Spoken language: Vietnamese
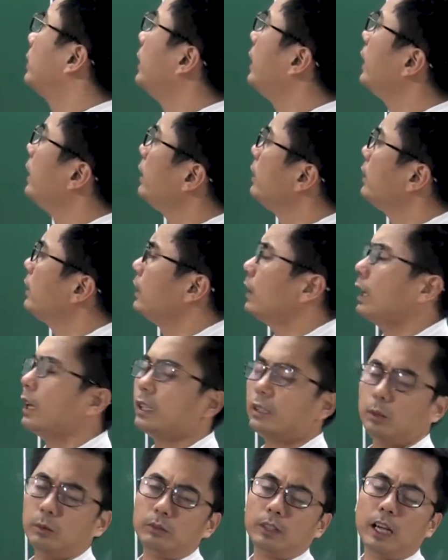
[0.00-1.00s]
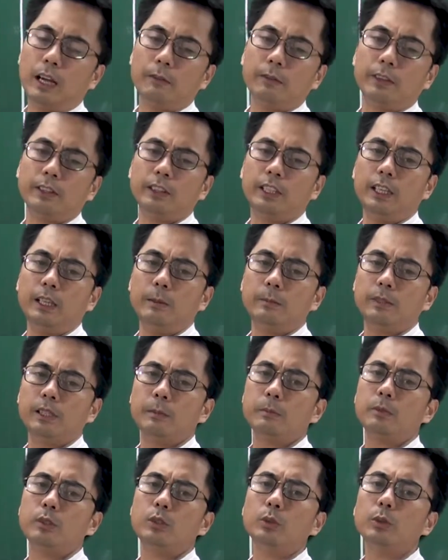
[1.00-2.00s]
tiên là chúng ta phải tìm
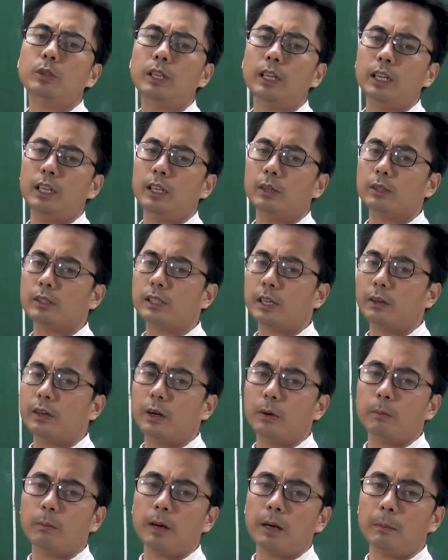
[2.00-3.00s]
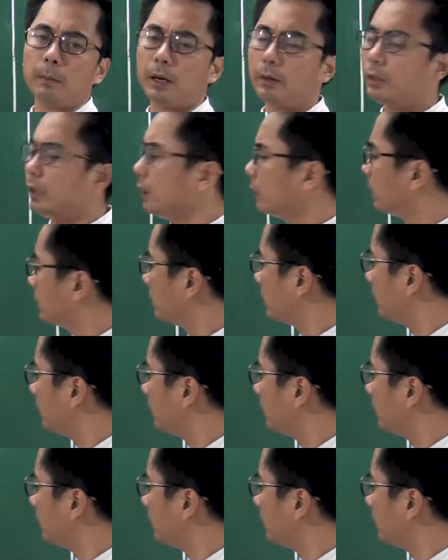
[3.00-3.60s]
xem chu kỳ của dao động bằng bao nhiêu.